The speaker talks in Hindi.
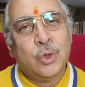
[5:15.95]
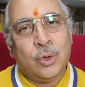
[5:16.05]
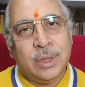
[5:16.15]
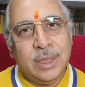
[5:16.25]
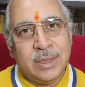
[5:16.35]

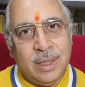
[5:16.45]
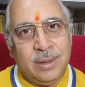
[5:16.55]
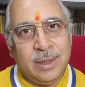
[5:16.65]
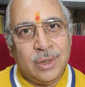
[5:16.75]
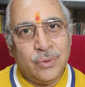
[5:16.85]
चौथे
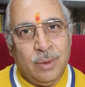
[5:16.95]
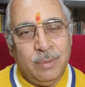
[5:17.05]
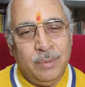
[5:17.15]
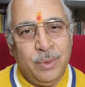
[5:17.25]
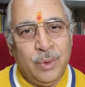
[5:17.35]
स्थान का
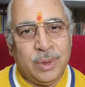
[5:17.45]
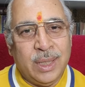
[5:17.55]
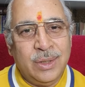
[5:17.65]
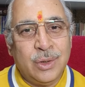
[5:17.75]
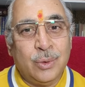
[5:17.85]
स्वामी भी
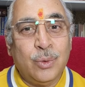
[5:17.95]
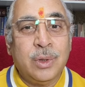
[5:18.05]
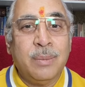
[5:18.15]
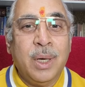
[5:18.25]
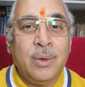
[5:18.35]
होता है
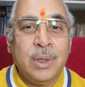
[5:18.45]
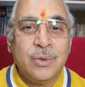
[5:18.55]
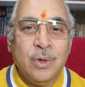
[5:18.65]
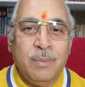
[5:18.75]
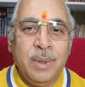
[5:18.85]
चतुर्थ भाव का
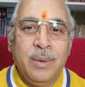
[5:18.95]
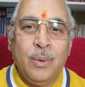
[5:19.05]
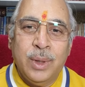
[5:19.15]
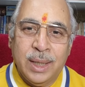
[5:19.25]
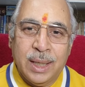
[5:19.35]
स्वामी
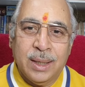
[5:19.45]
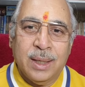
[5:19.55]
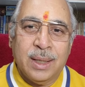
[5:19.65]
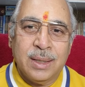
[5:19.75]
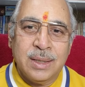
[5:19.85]
होने के
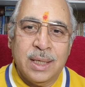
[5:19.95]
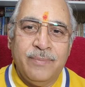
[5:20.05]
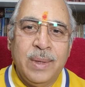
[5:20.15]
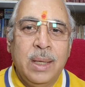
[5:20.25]
कारण से